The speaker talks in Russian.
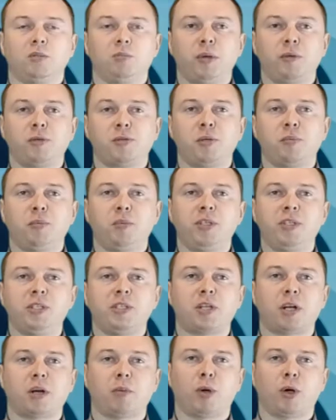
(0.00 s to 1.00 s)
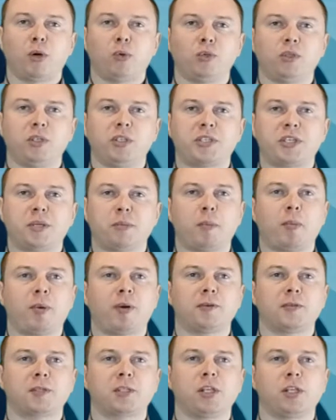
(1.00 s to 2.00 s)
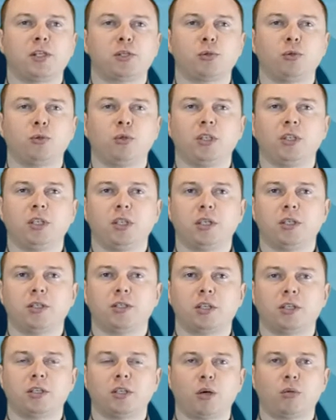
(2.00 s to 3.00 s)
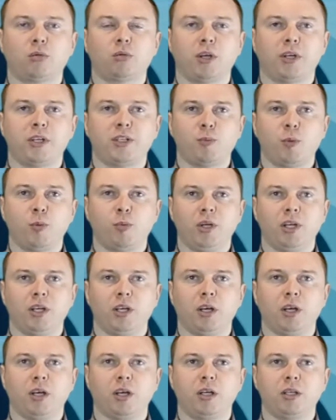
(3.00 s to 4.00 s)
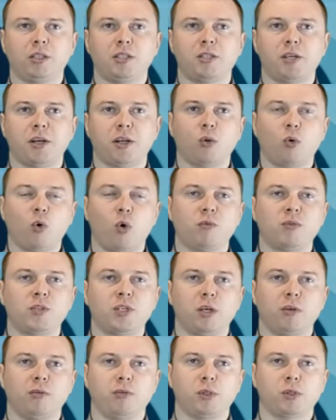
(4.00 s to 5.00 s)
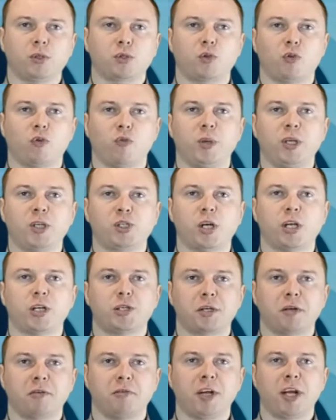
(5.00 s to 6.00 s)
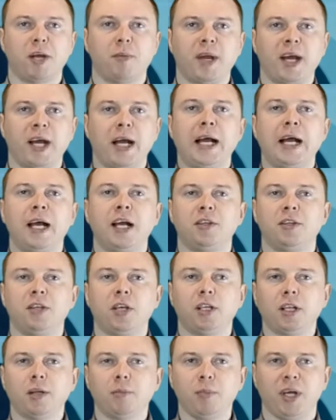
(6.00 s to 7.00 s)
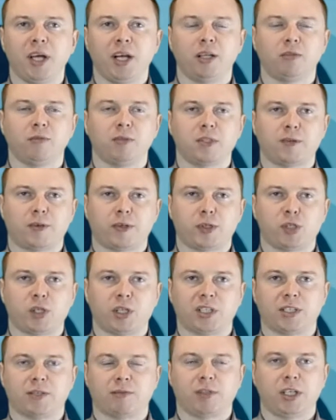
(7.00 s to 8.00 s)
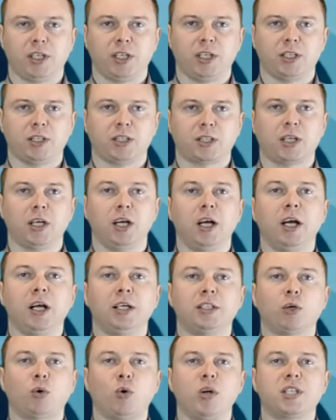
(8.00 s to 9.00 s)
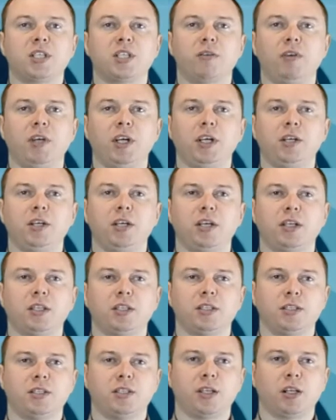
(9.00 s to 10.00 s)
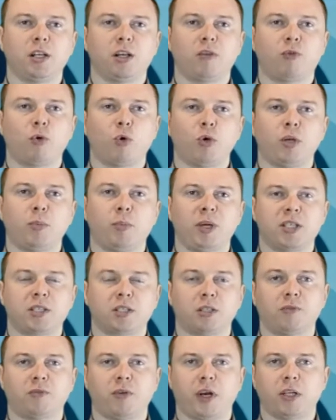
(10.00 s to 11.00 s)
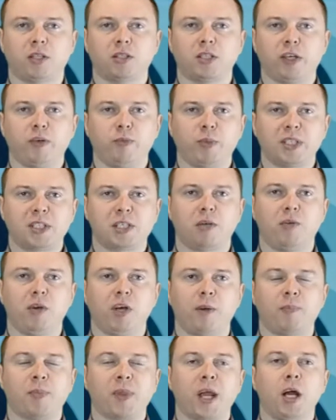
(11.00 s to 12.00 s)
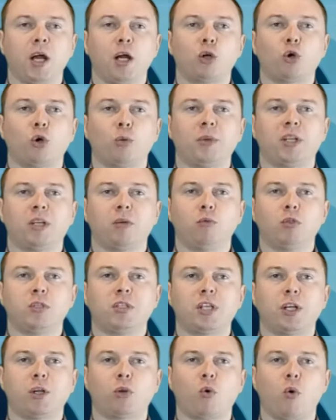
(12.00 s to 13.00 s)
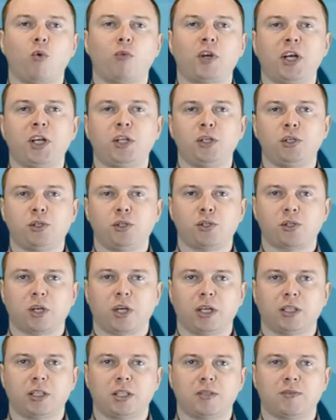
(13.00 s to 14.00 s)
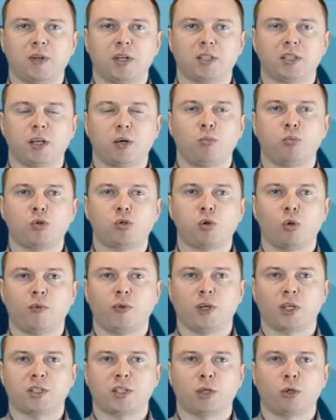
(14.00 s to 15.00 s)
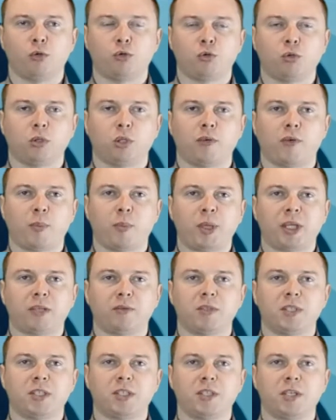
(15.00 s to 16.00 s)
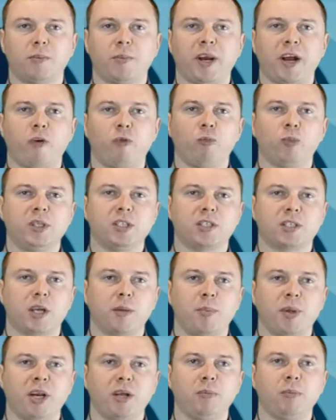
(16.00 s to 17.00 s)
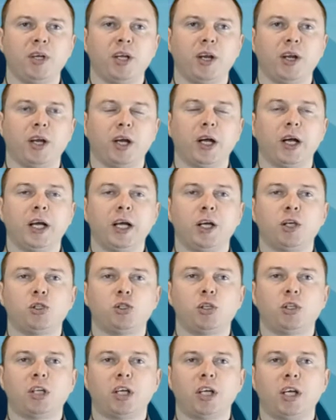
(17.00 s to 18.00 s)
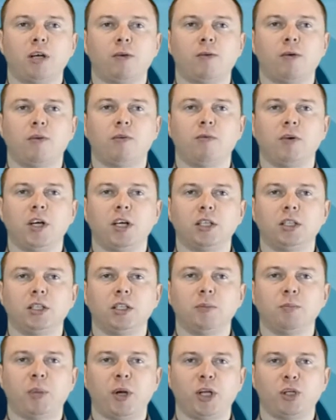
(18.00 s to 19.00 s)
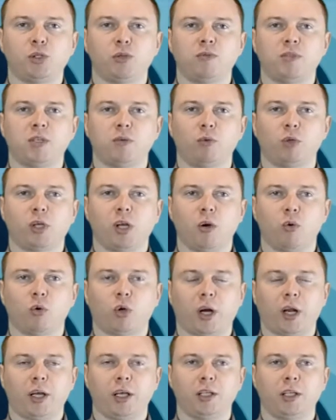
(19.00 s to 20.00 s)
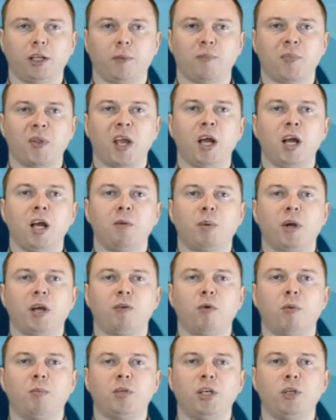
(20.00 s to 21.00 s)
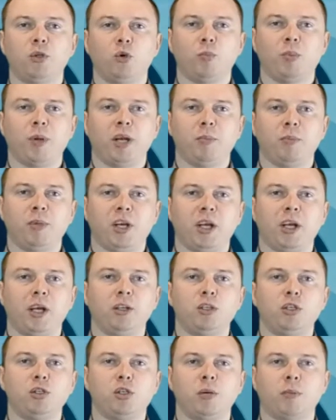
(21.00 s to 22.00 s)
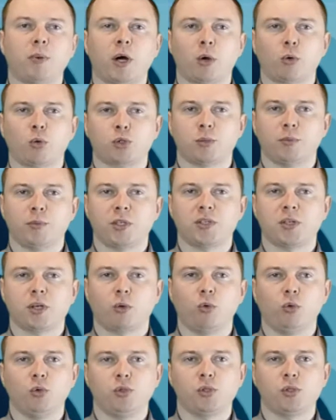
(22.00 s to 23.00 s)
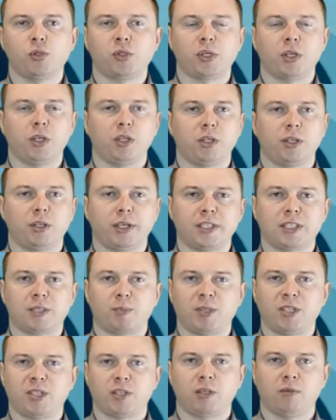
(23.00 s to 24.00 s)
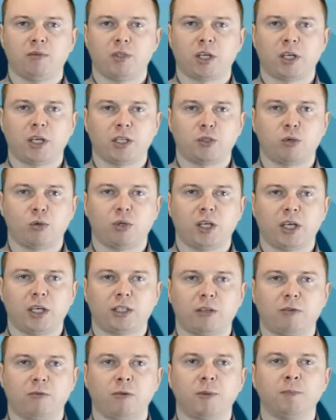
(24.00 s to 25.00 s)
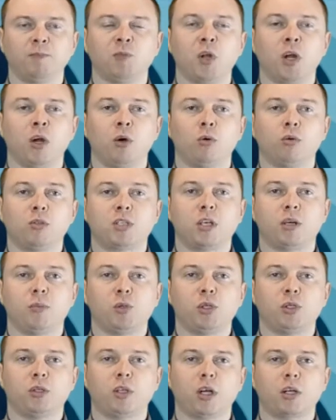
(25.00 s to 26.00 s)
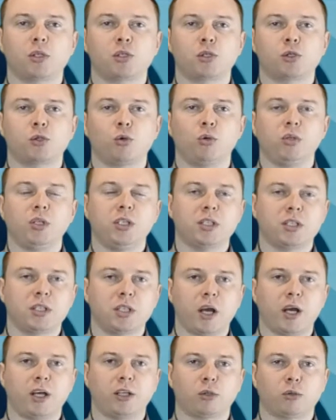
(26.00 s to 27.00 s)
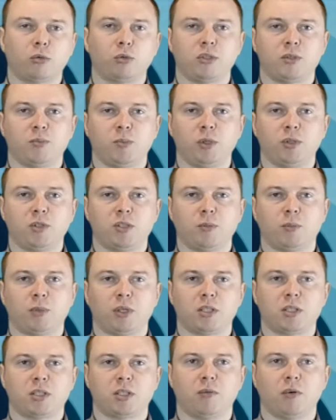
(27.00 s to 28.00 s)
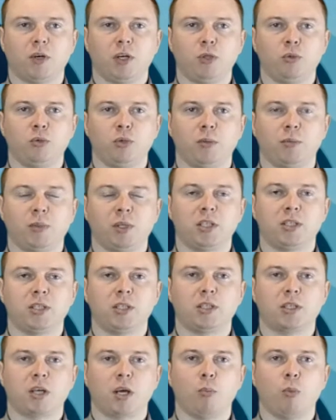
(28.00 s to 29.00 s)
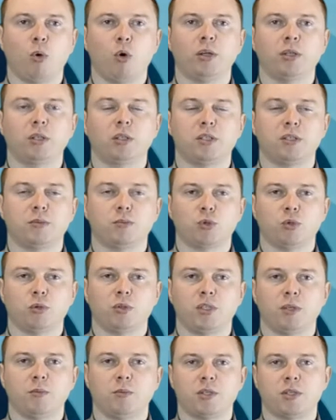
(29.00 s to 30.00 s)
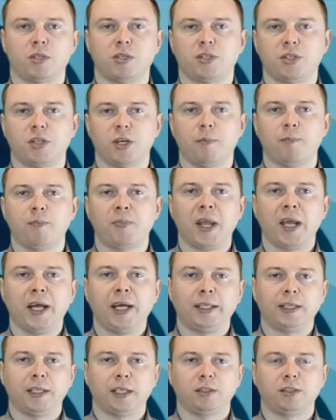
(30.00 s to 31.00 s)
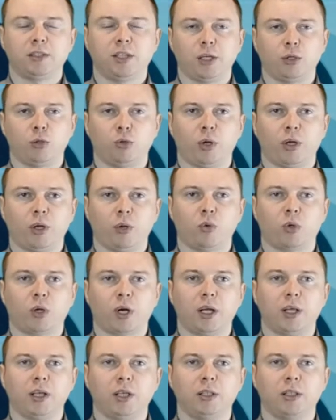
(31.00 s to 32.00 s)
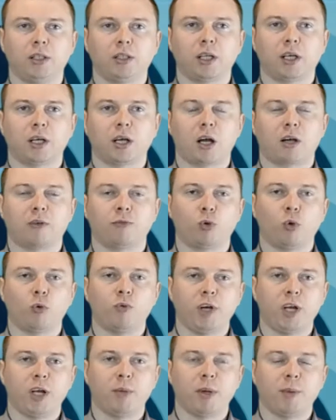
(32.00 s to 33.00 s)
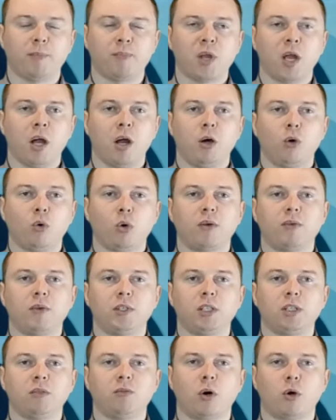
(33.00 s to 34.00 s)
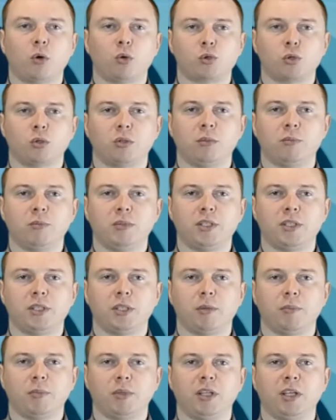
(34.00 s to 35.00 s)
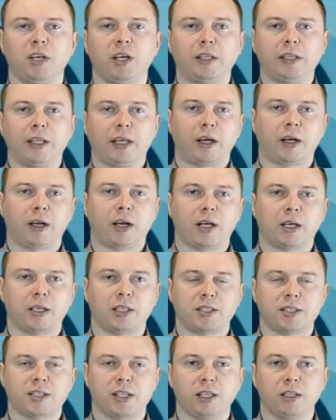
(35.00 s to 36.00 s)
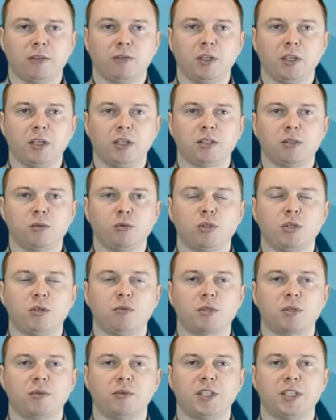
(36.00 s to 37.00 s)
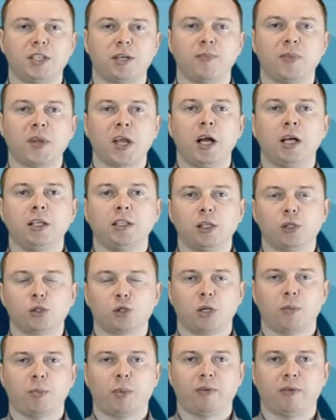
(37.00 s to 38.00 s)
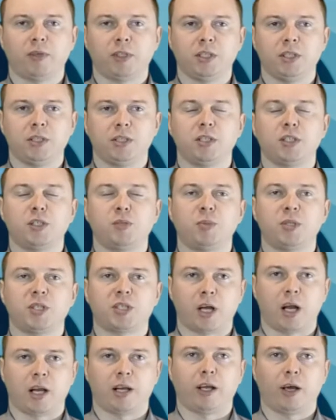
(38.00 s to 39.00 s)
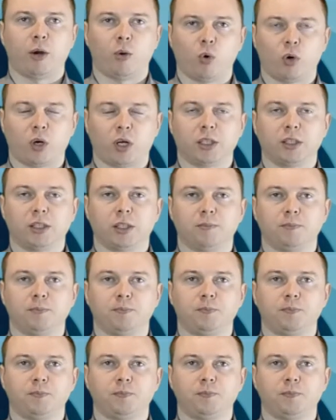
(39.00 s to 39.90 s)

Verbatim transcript: Бывший министр обороны самопровозглашенной Донецкой Народной Республики Игорь Стрелков заявил, что в ближайшее время не намерен возвращаться в Донецк. Такое заявление он сделал в ходе пресс-конференции в Москве. Кроме того, Стрелков критически отозвался об условиях заключенного 5 сентября в Минске перемирия, считая его выгодным прежде всего для Украины. По его мнению, перемирие ничем хорошим не закончится и не даст позитивных результатов. Он сообщил также, что не знает, кто сбил 17 июля малазийский Боинг 777 на территории Украины, так как в то время руководил вооруженными силами ДНР, а расследование случившегося должны проводить специальные органы.